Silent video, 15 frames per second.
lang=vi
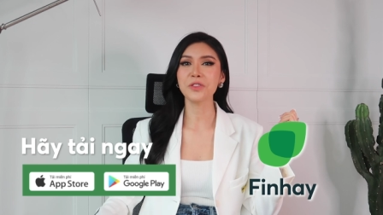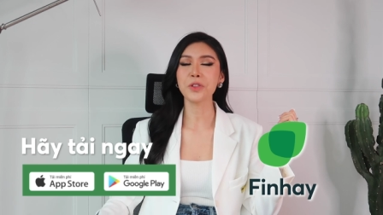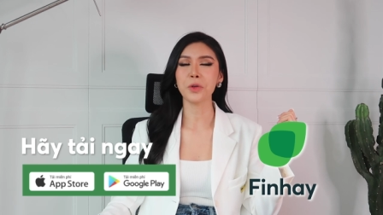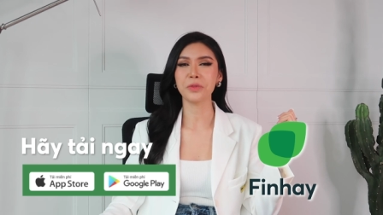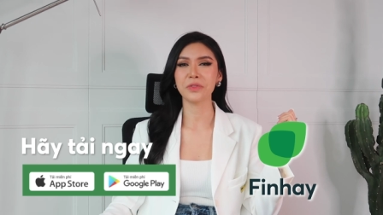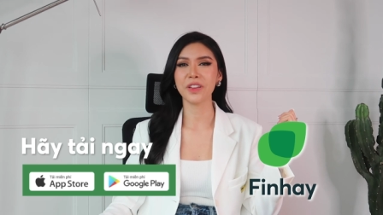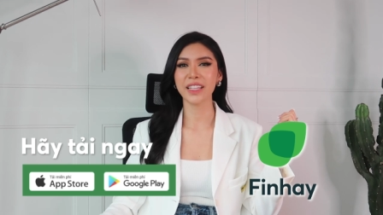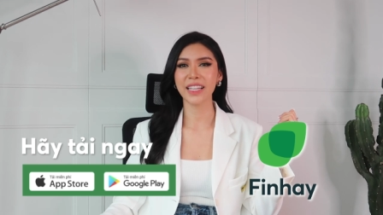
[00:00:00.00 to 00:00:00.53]
ứng
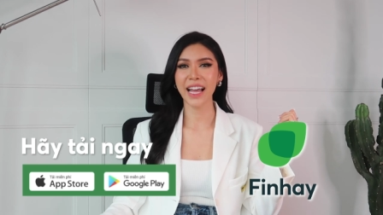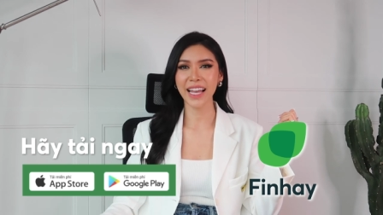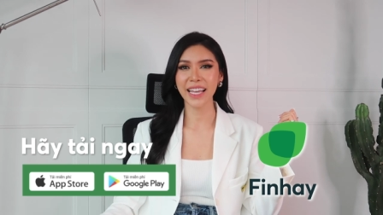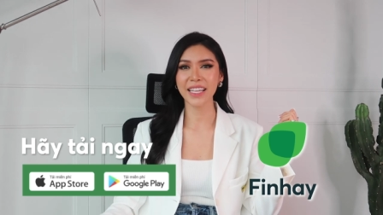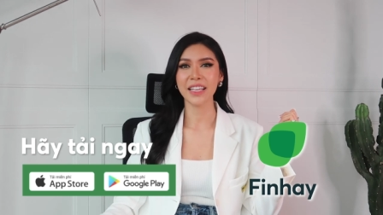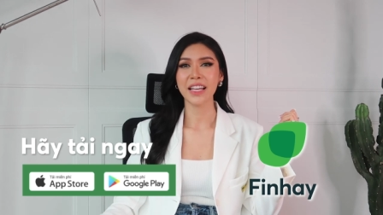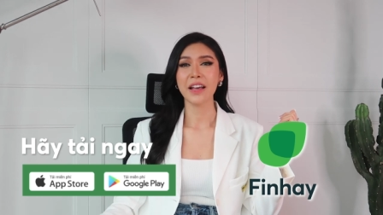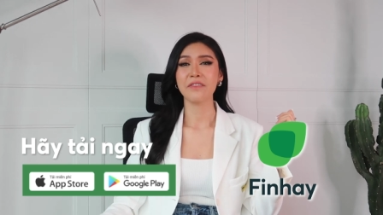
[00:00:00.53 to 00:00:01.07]
dụng phim
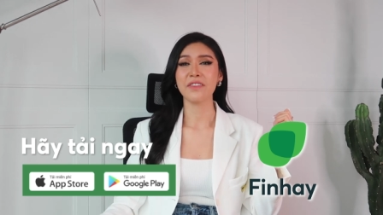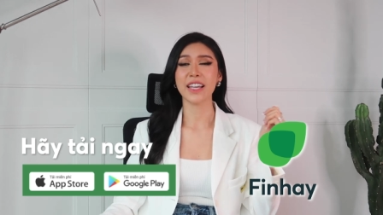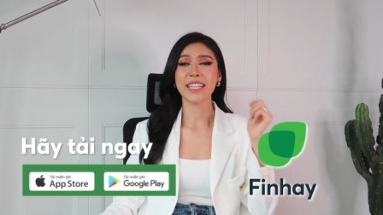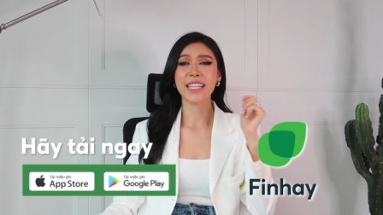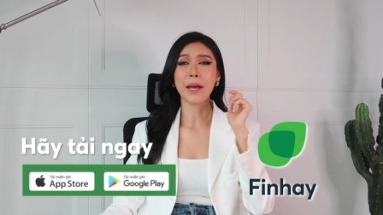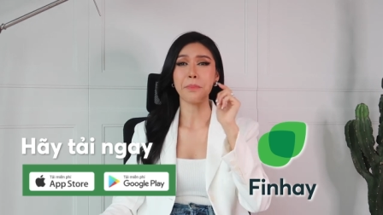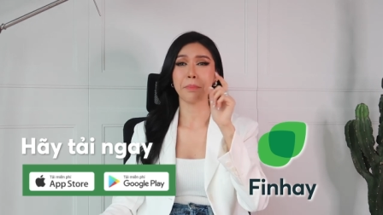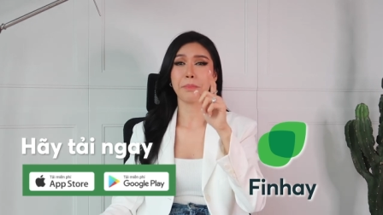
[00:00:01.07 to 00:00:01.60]
hay và
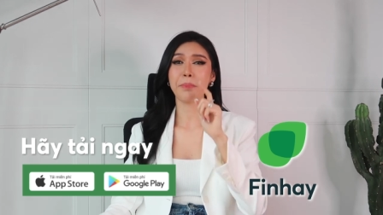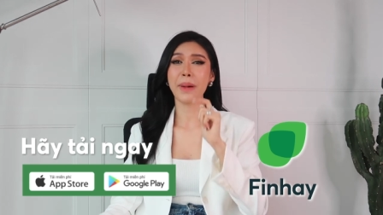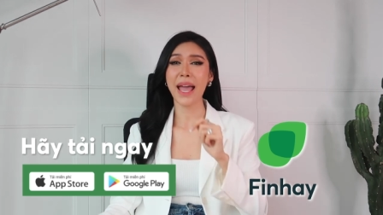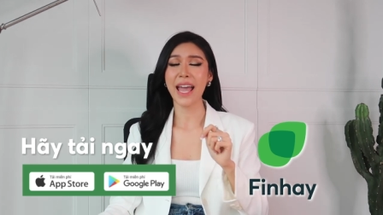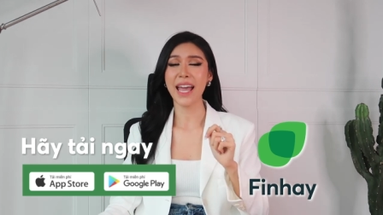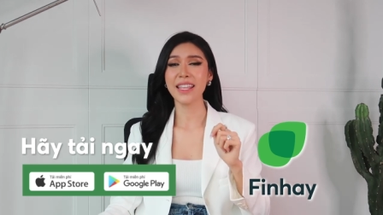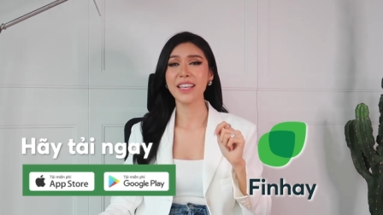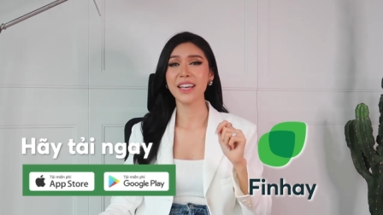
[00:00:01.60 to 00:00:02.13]
nhập
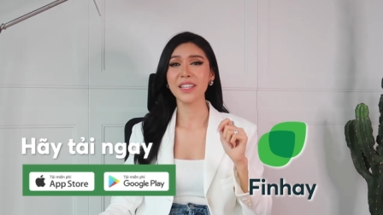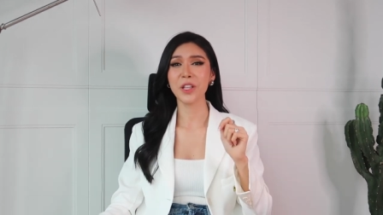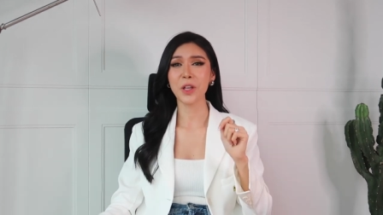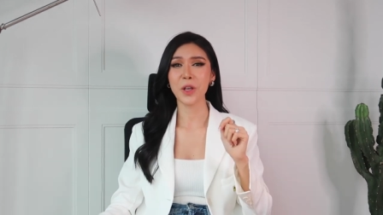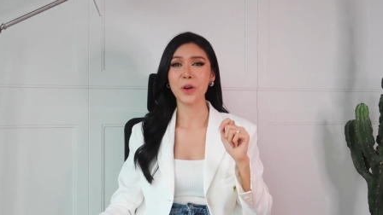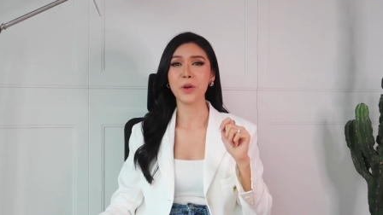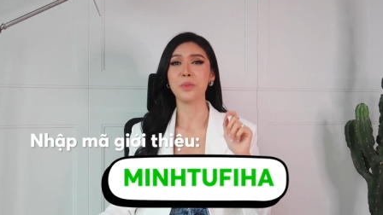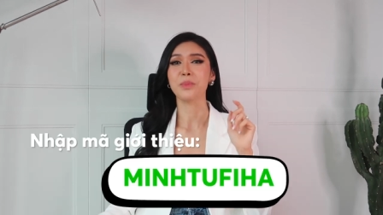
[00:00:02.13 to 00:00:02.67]
mã giới
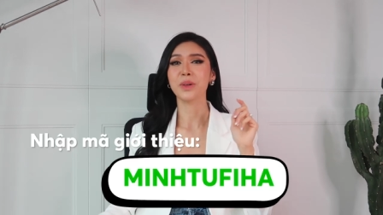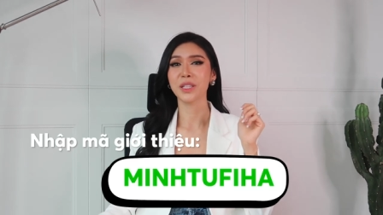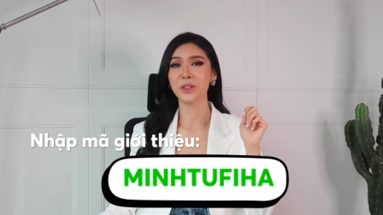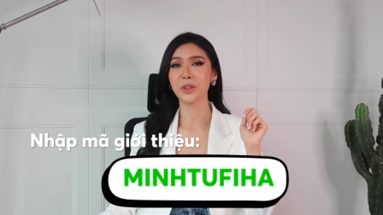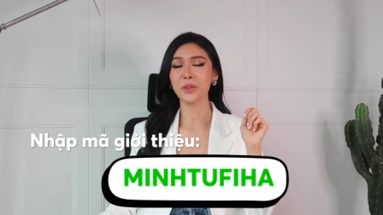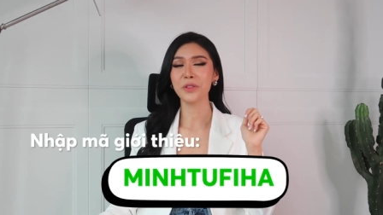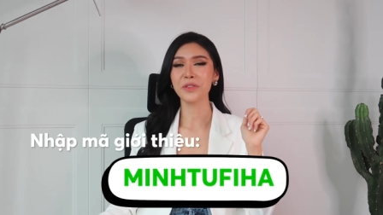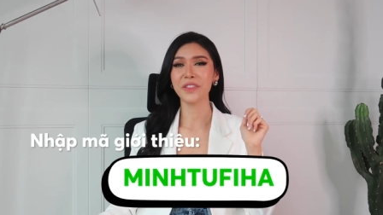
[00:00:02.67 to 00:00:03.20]
thiệu Minh
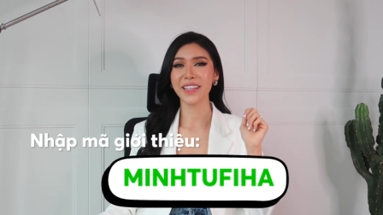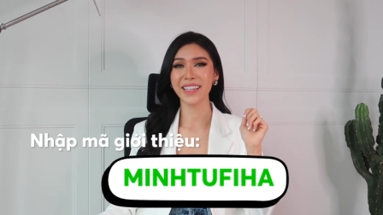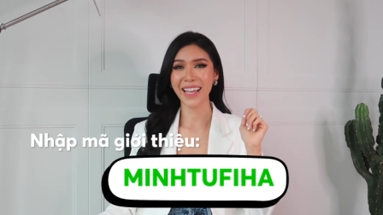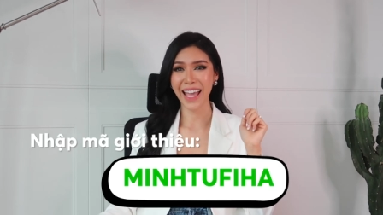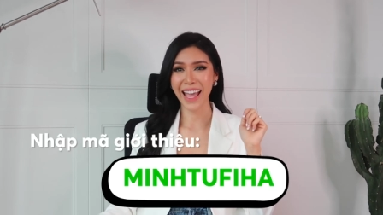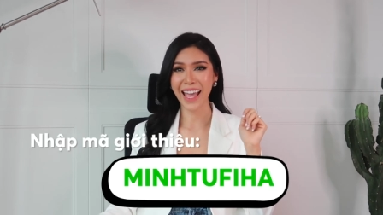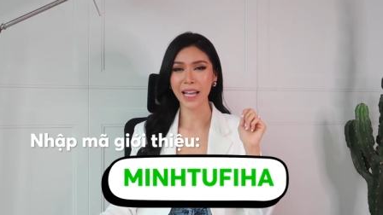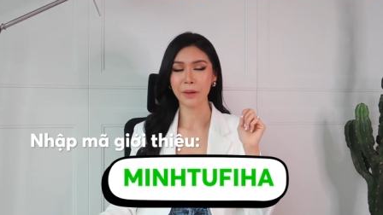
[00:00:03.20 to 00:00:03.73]
Tú Phi
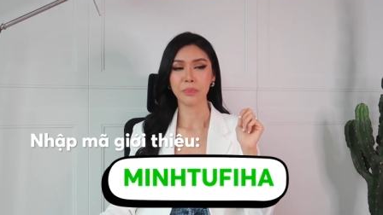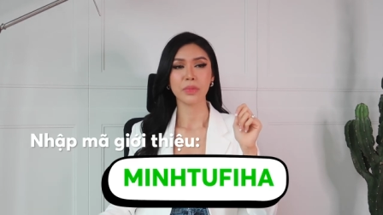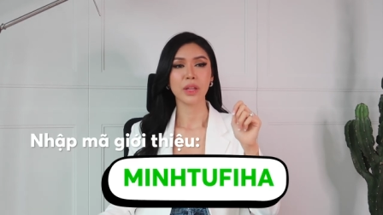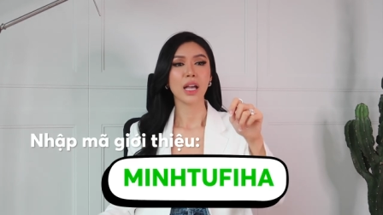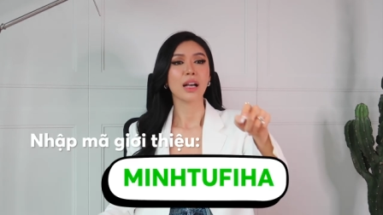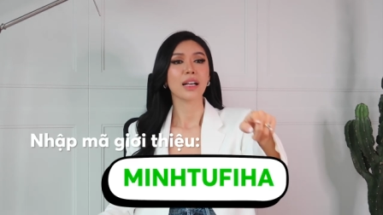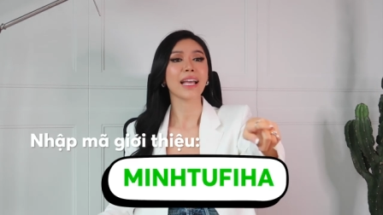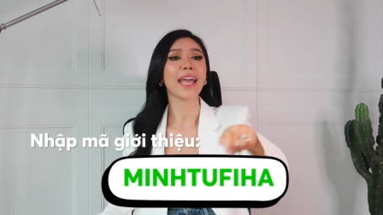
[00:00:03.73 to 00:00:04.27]
ha
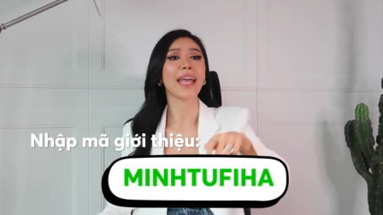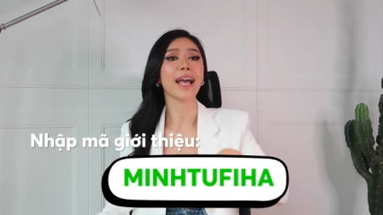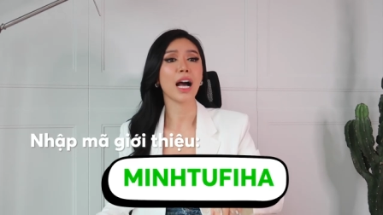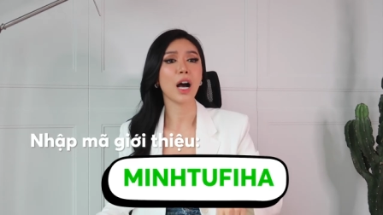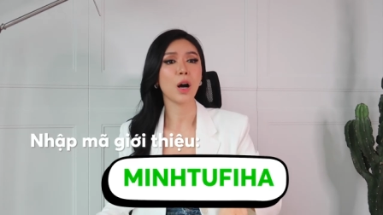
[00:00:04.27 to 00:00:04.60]
nghe